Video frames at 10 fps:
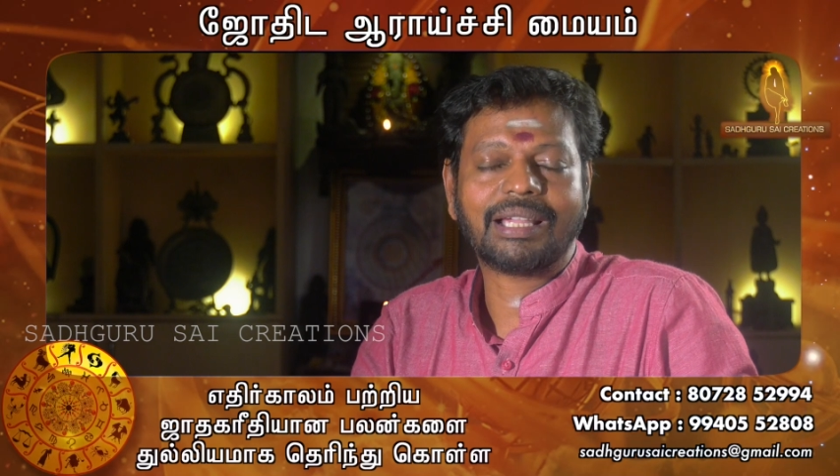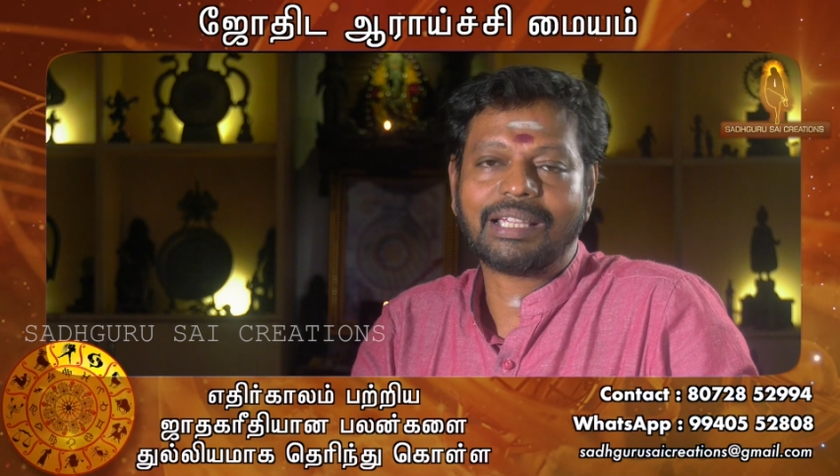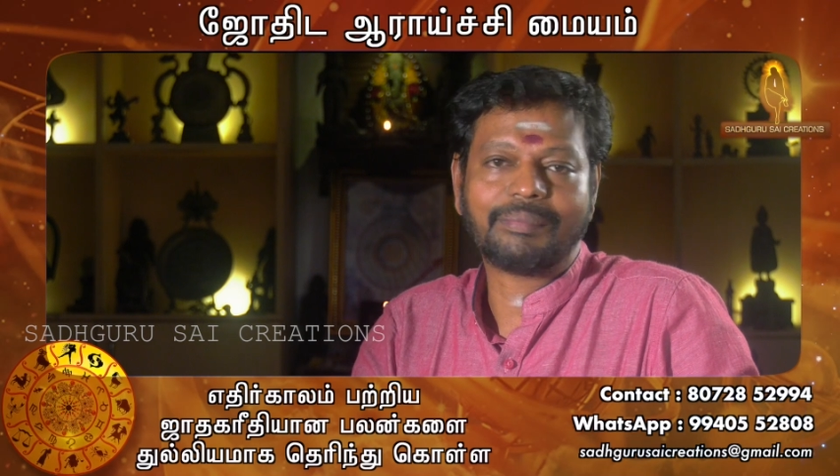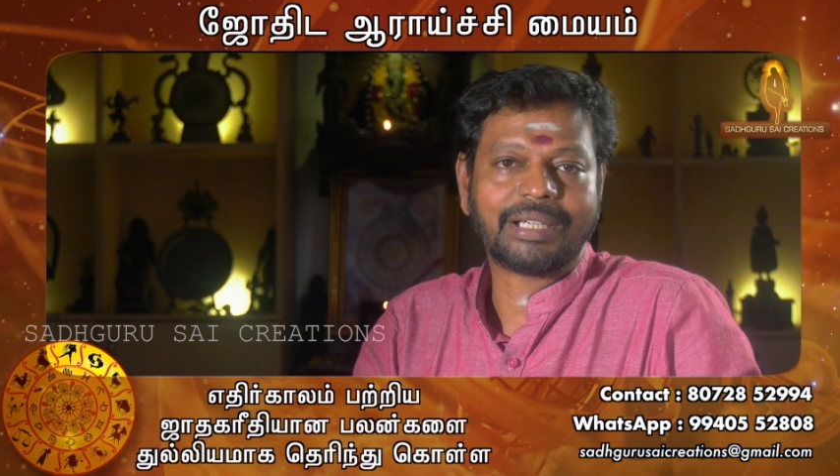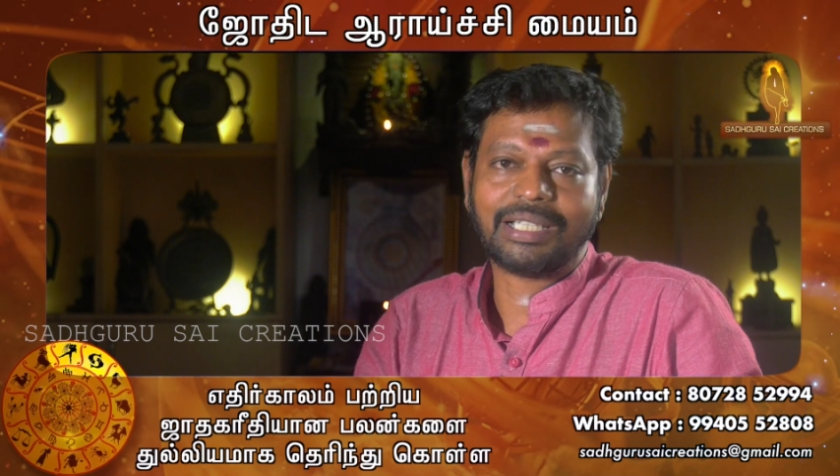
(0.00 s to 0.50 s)

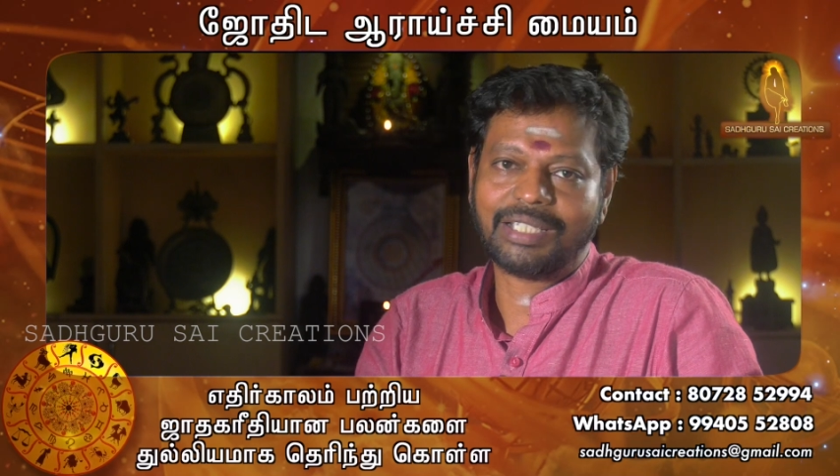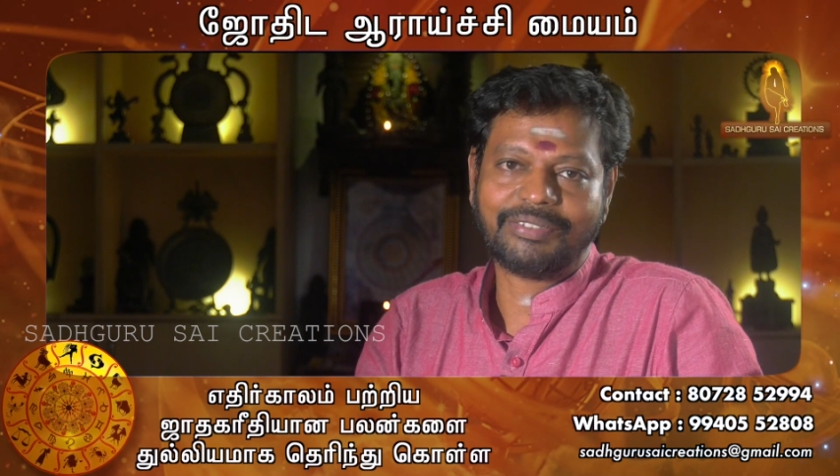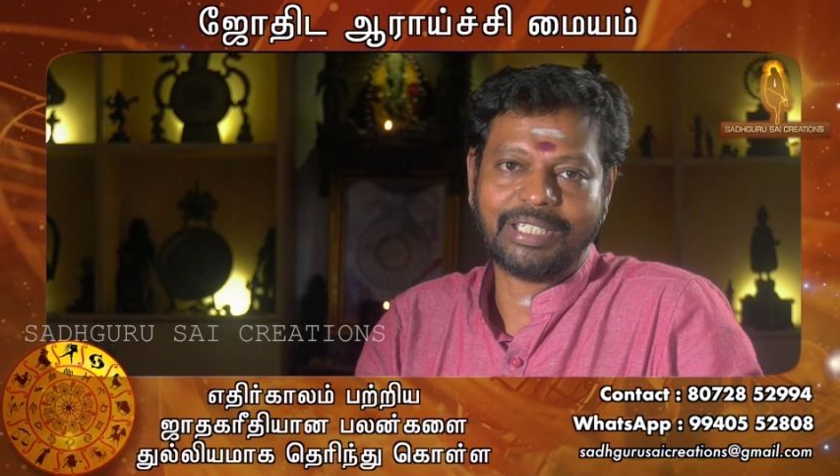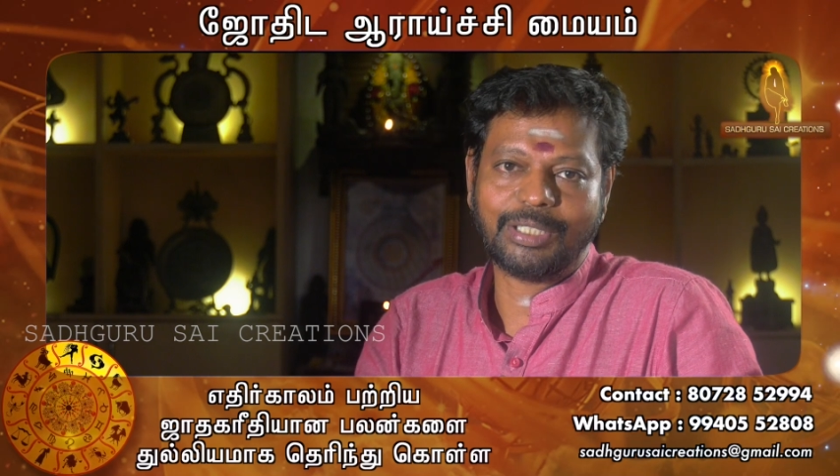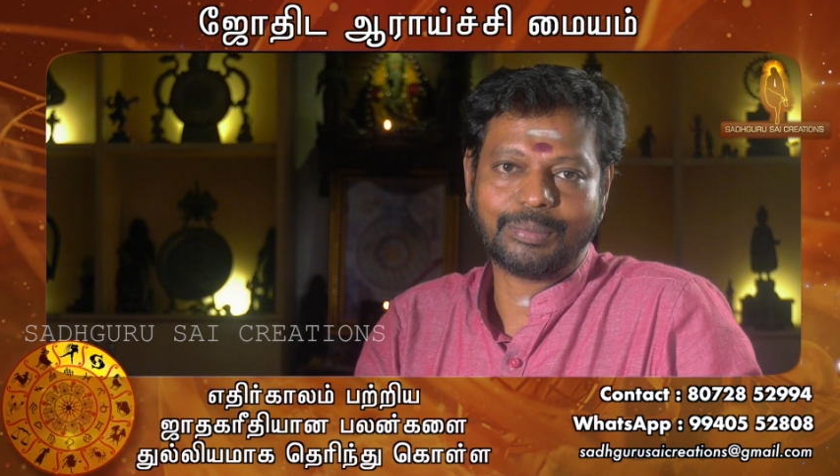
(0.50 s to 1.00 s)
அகமகிழ
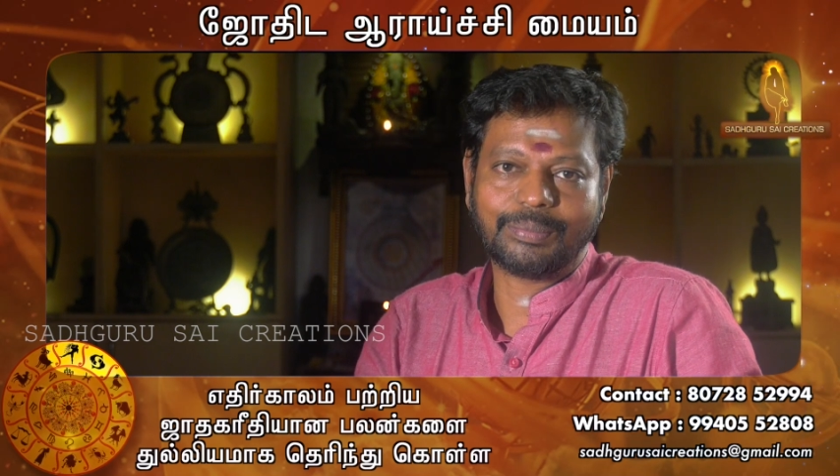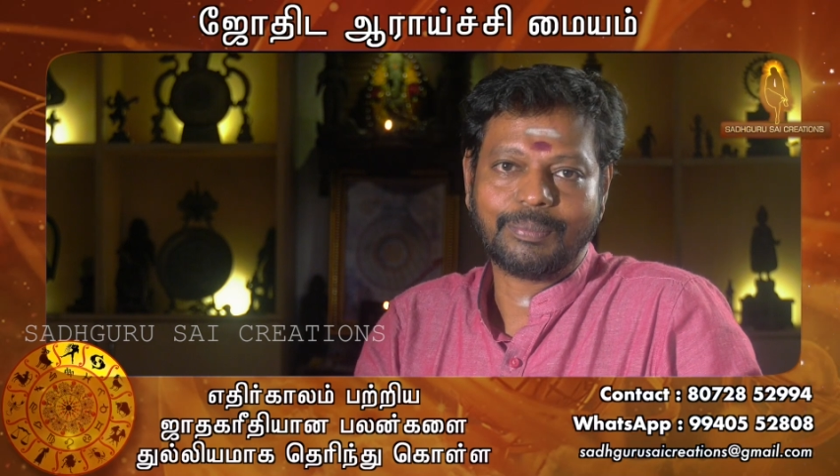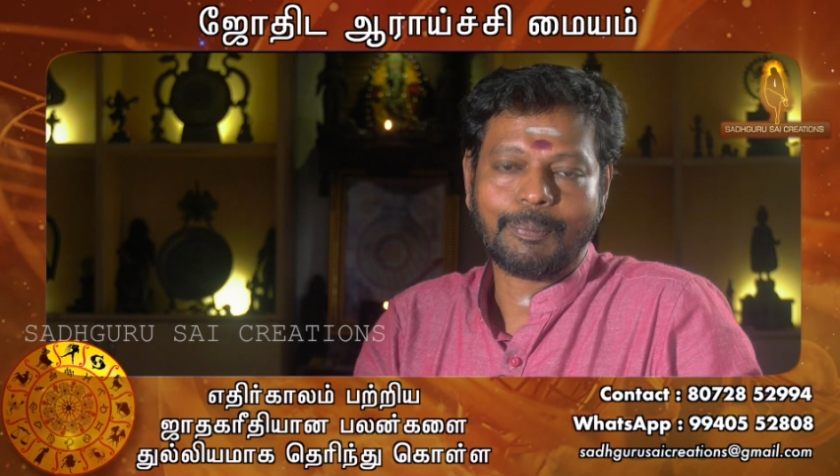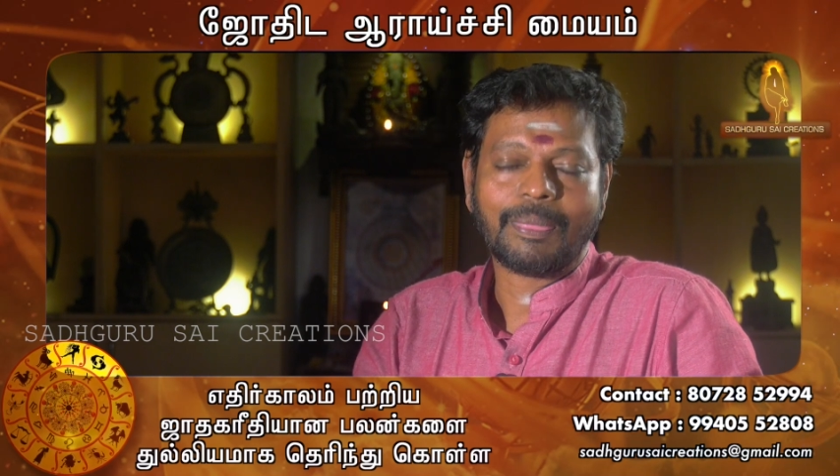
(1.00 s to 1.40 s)
வேண்டும்